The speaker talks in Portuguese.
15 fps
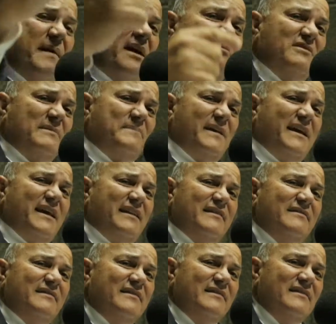pergunta para
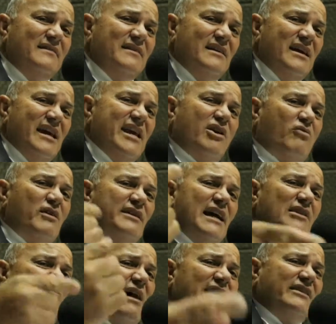ele. E quando
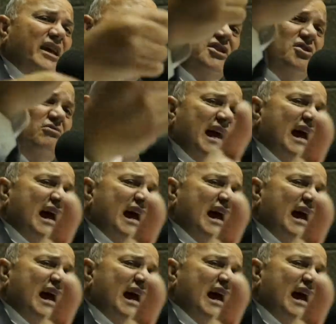ele não atende, eu